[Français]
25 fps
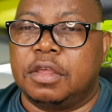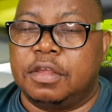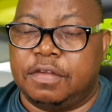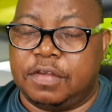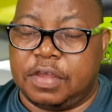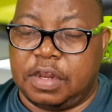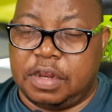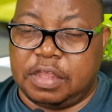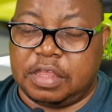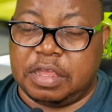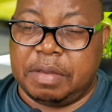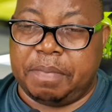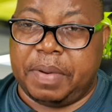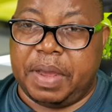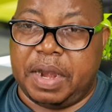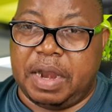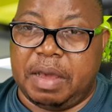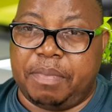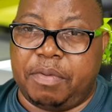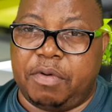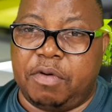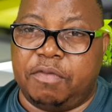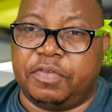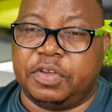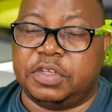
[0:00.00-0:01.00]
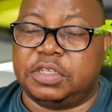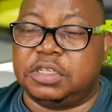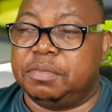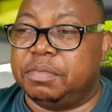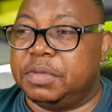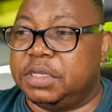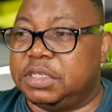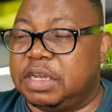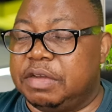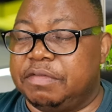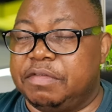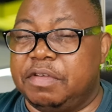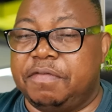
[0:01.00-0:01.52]
Ce n'était pas la prophétie,
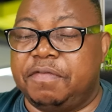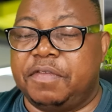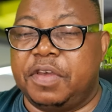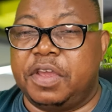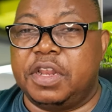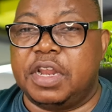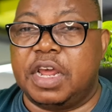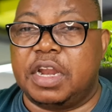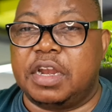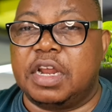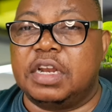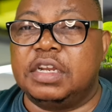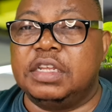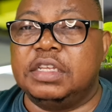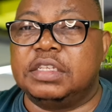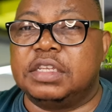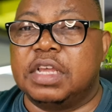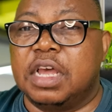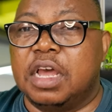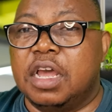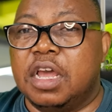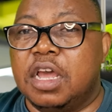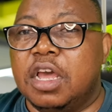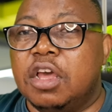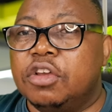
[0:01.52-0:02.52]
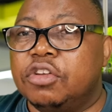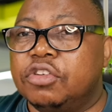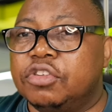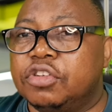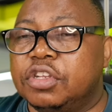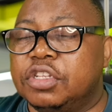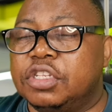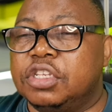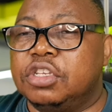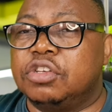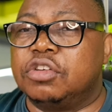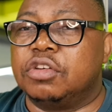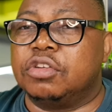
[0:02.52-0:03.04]
mais j'avais fait une analyse.
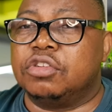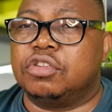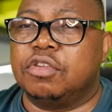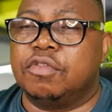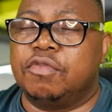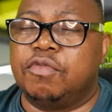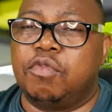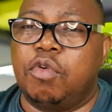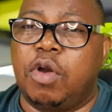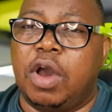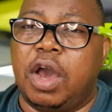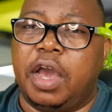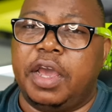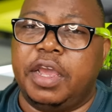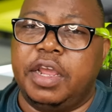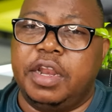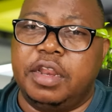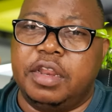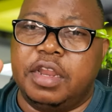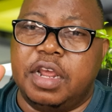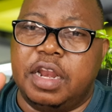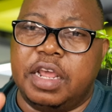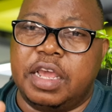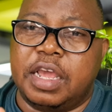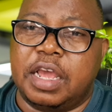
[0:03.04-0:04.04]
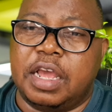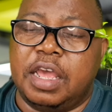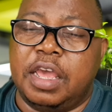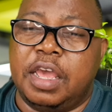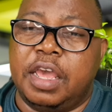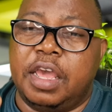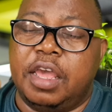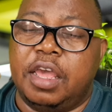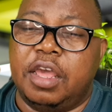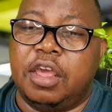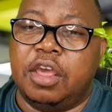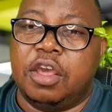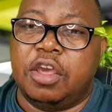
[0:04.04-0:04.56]
J'ai dit que je vois une délégation.
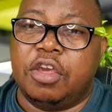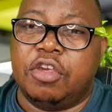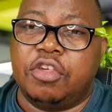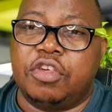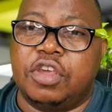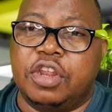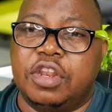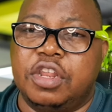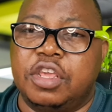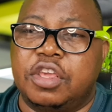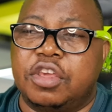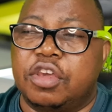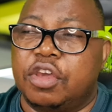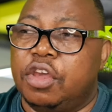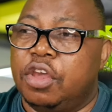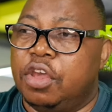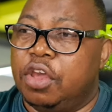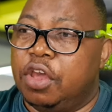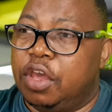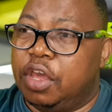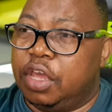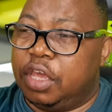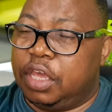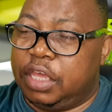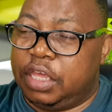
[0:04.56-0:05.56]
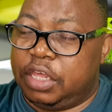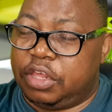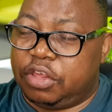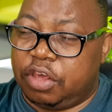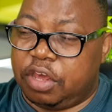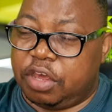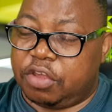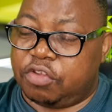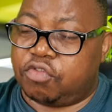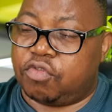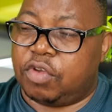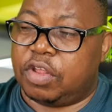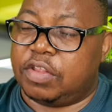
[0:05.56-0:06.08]
Euh, j'ai dit que
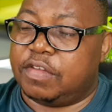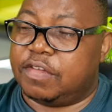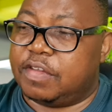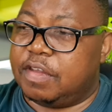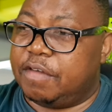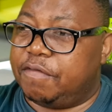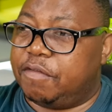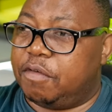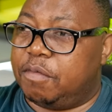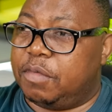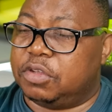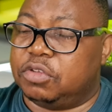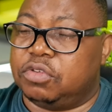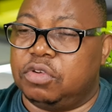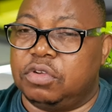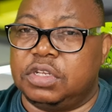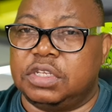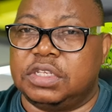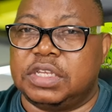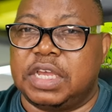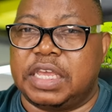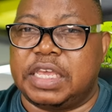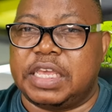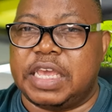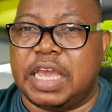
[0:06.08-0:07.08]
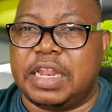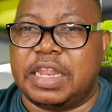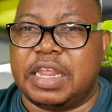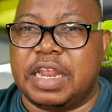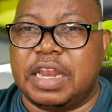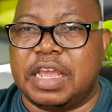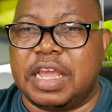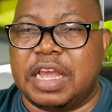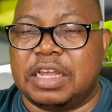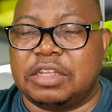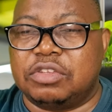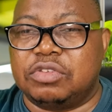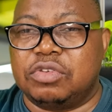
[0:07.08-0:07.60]
j'ai reçu des informations disant qu'il y a une
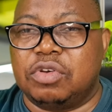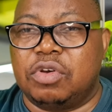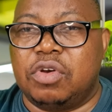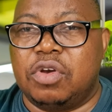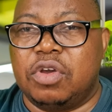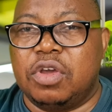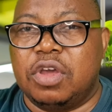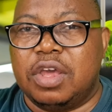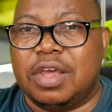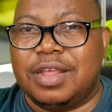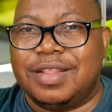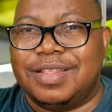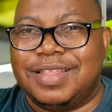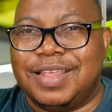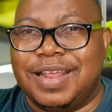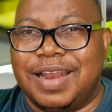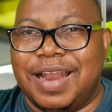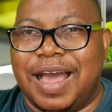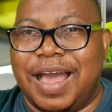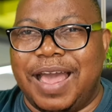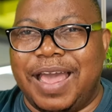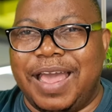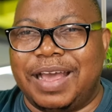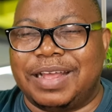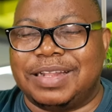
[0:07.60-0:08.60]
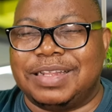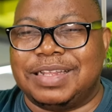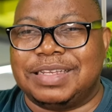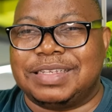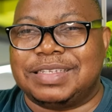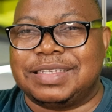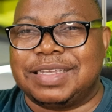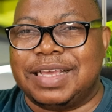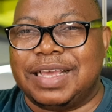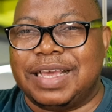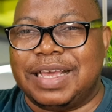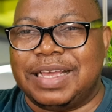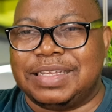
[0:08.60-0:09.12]
délégation de la
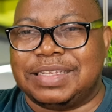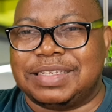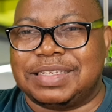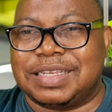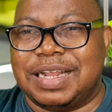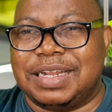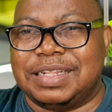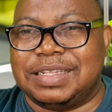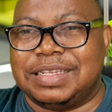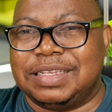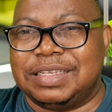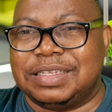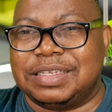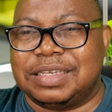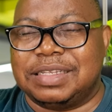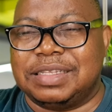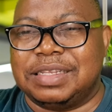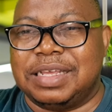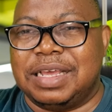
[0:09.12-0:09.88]
RDC et celle du,